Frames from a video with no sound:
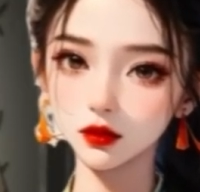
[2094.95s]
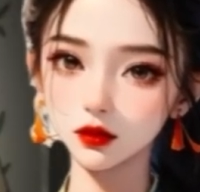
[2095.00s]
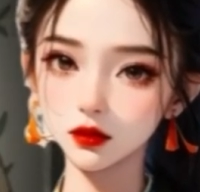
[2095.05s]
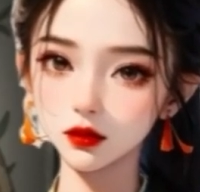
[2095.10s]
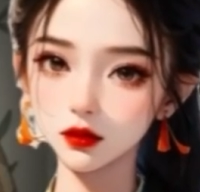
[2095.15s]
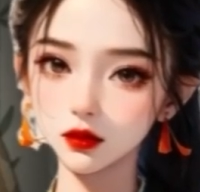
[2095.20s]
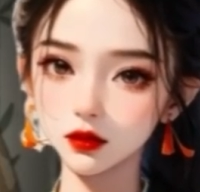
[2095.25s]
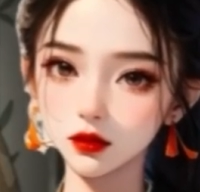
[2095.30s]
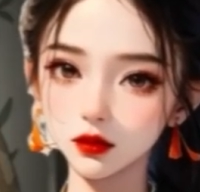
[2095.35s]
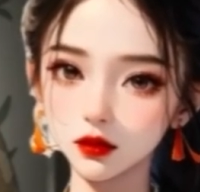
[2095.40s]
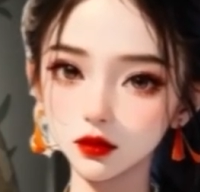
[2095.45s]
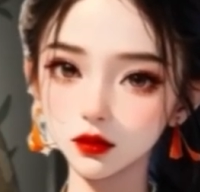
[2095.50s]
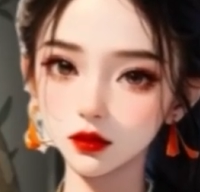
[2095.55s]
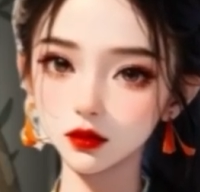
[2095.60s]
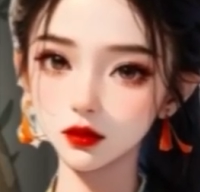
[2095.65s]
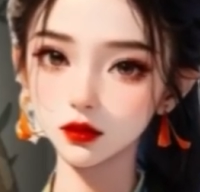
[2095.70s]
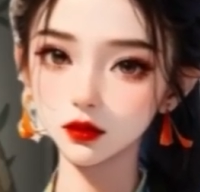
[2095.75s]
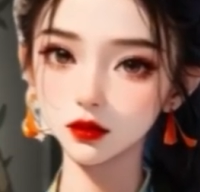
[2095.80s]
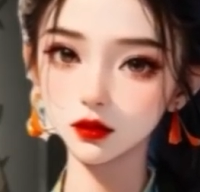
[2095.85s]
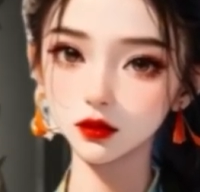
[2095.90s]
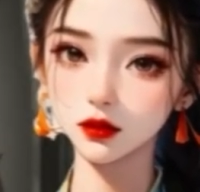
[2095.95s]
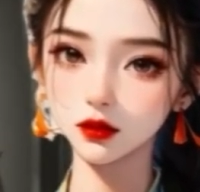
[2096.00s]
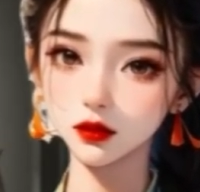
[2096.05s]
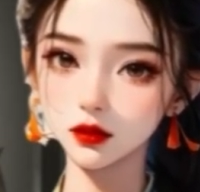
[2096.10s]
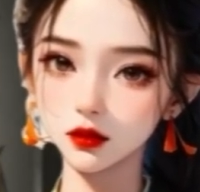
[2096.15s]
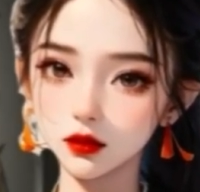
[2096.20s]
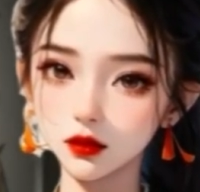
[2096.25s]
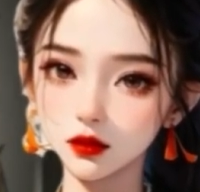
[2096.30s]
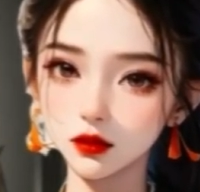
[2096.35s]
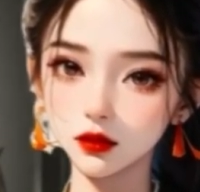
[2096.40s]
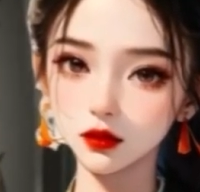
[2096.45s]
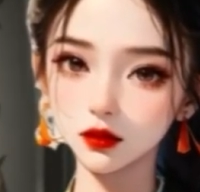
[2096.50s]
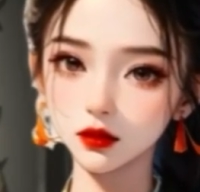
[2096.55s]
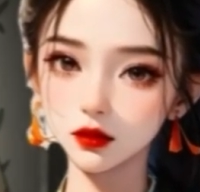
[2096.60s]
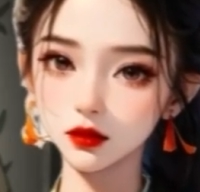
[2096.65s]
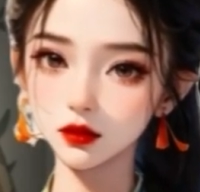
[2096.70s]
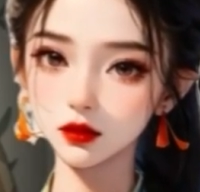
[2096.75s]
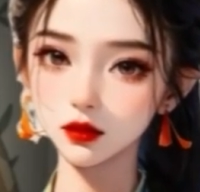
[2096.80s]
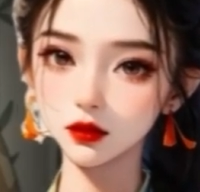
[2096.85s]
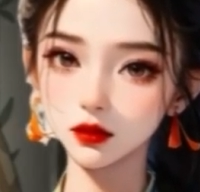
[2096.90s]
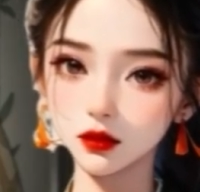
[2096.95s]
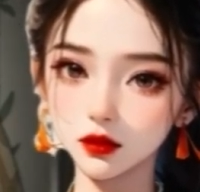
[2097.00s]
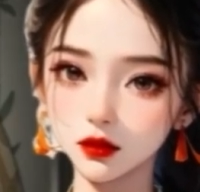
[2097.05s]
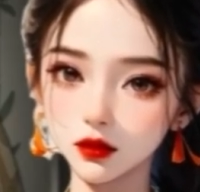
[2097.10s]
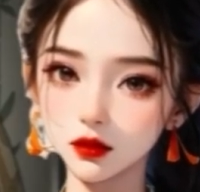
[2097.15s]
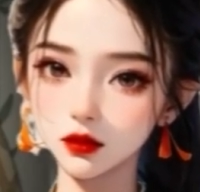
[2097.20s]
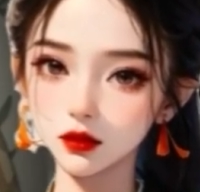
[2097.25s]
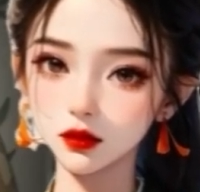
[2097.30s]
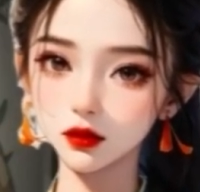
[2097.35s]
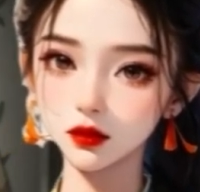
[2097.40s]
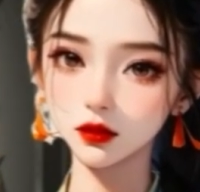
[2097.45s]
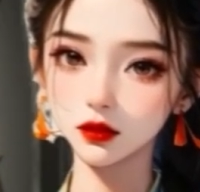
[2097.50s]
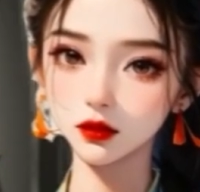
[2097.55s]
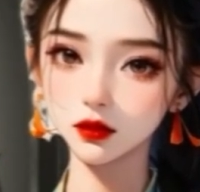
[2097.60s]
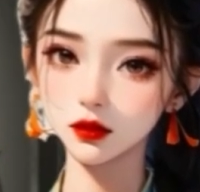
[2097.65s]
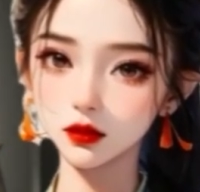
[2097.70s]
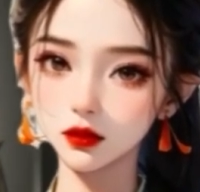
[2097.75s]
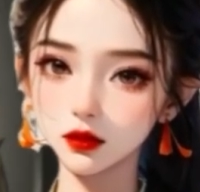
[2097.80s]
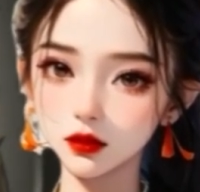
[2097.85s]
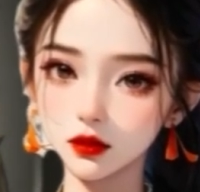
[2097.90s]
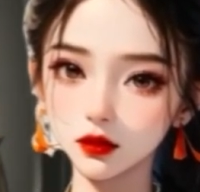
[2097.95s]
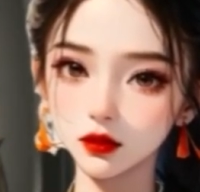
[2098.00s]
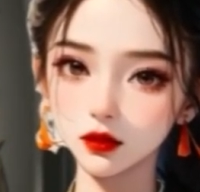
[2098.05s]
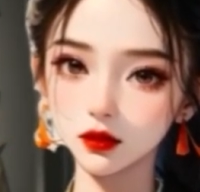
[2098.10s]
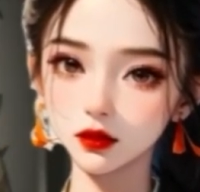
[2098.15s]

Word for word: ใช่คงสัมผัสอันใดบางอย่างได้เป็นแน่